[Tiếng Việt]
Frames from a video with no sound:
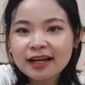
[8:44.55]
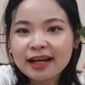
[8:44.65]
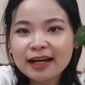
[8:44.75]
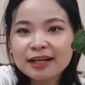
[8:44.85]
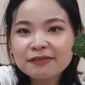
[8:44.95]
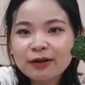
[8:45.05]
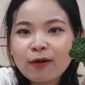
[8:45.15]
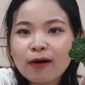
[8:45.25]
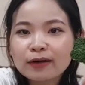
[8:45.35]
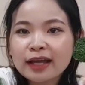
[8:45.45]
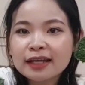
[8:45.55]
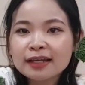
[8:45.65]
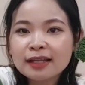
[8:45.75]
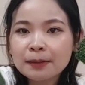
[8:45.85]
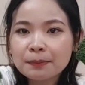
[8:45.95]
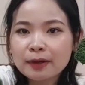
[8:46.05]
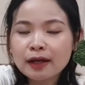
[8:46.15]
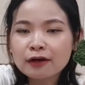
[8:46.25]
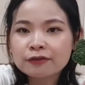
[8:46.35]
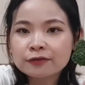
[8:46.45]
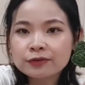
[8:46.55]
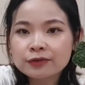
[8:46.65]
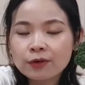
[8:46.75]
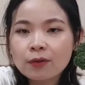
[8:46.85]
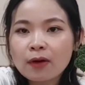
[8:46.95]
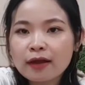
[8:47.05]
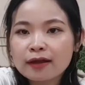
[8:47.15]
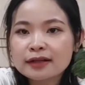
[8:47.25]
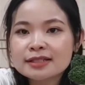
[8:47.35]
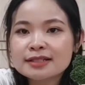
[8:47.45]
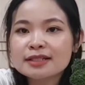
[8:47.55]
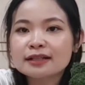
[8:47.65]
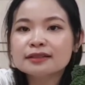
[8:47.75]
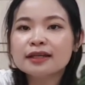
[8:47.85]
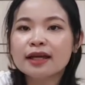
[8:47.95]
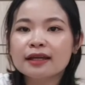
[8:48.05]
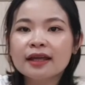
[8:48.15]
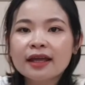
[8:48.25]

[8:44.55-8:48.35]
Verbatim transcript: à, nó vẫn còn cái lớp mà nhũ hoa nó trắng trắng như vậy